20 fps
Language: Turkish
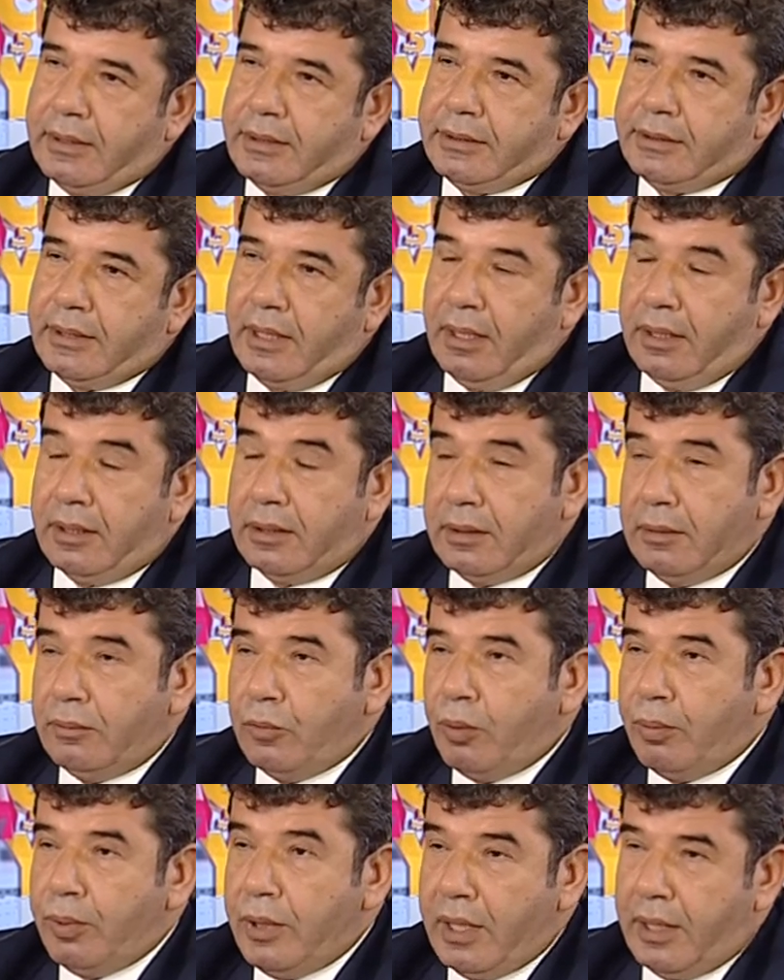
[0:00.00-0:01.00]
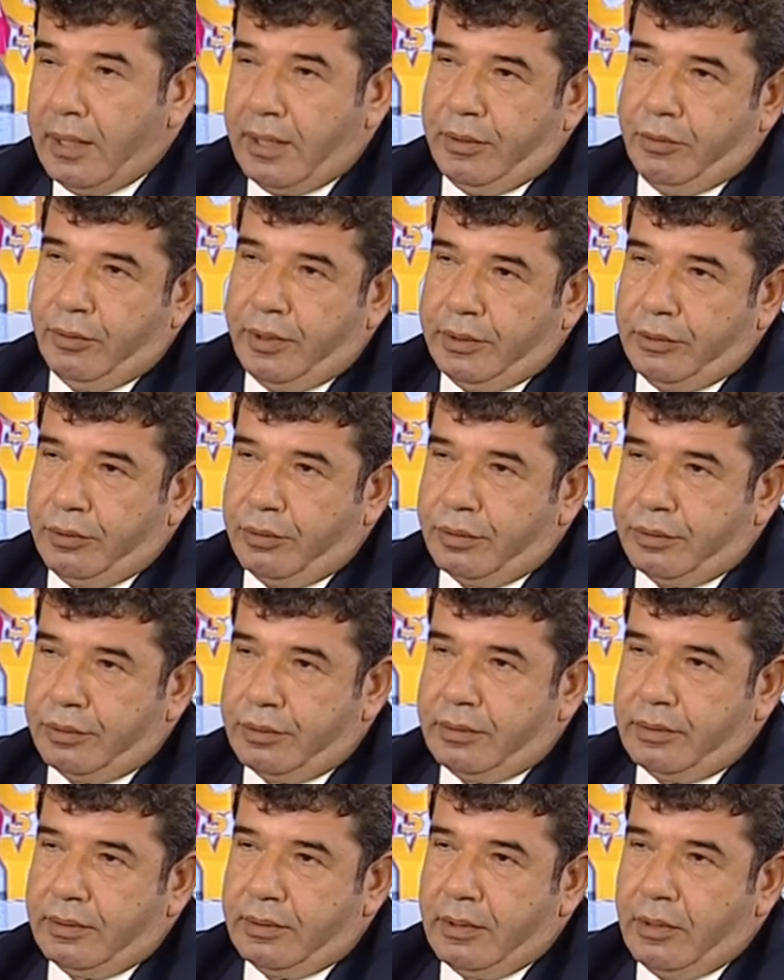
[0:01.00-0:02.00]
Sağlıklı mobilyalar
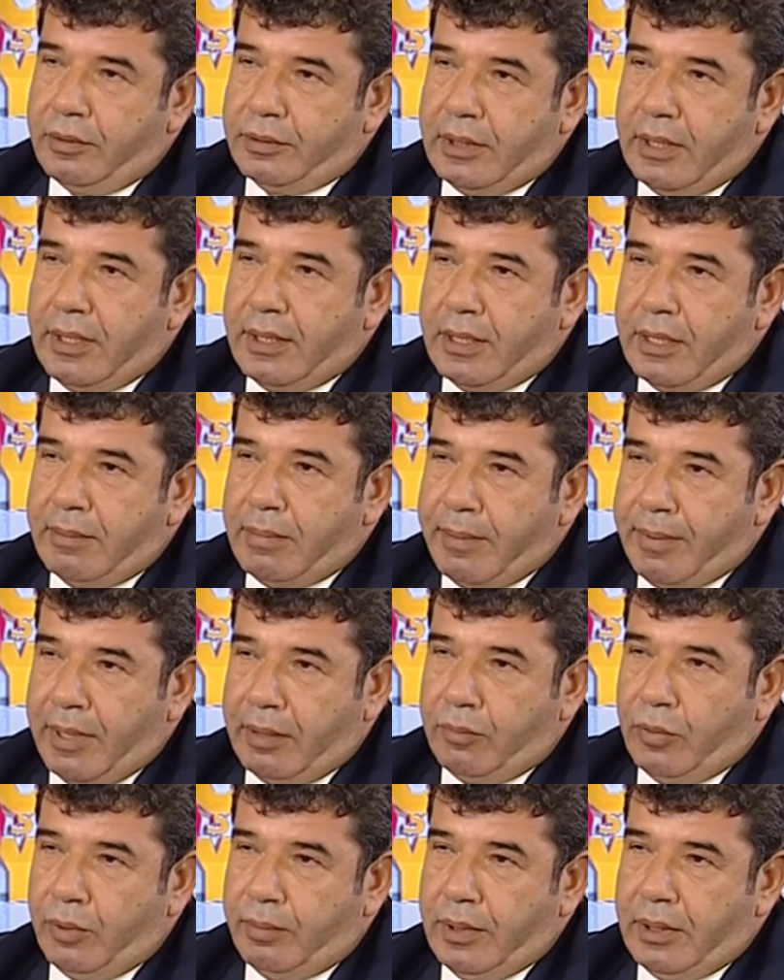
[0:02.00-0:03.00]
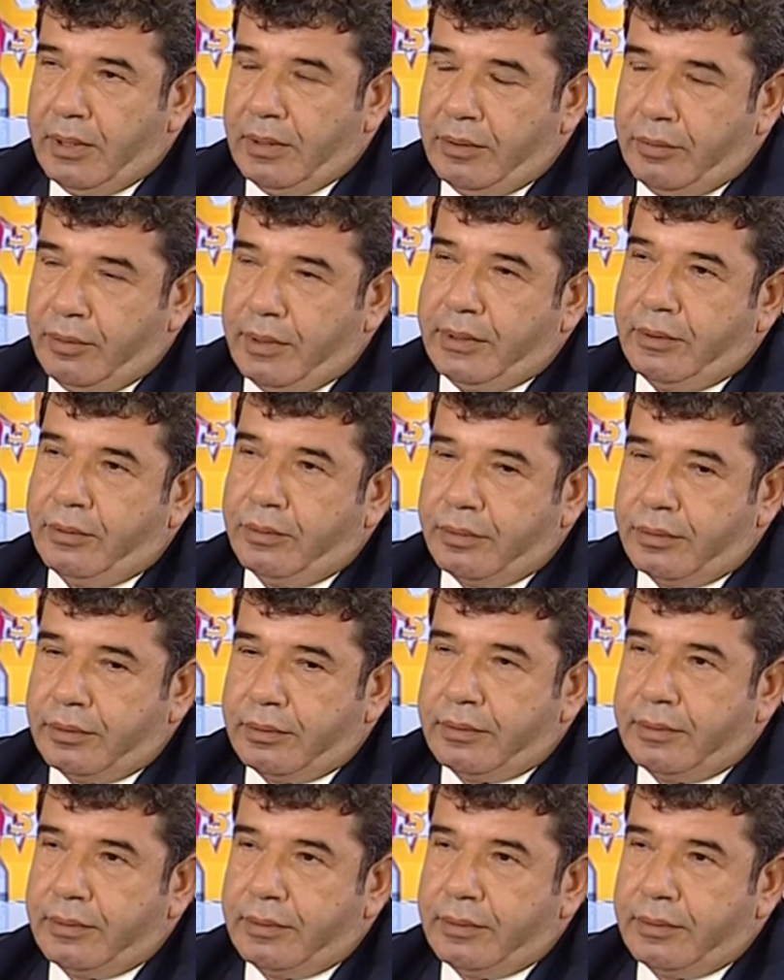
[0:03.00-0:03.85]
üretiyoruz. Özellikle bebek mobilyaları üretiyoruz.